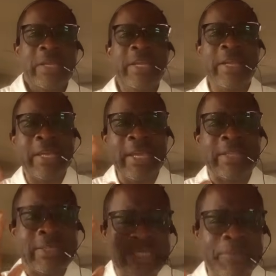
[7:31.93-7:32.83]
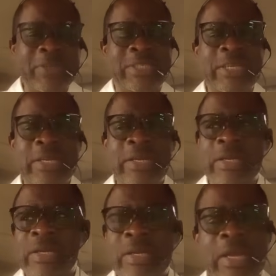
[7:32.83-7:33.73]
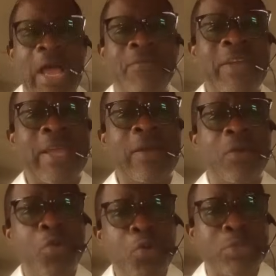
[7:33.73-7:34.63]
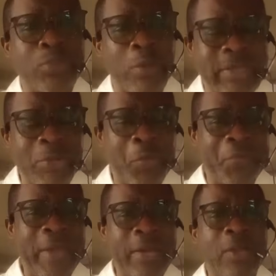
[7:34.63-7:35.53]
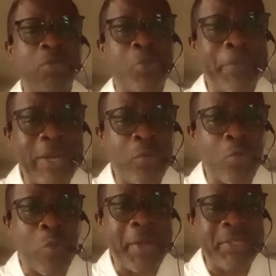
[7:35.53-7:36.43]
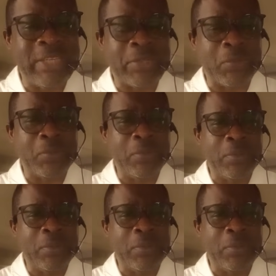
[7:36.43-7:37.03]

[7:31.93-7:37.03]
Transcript: Il quitte Sibiti avec une santé de fer. Je parle de Lukwaï Diento.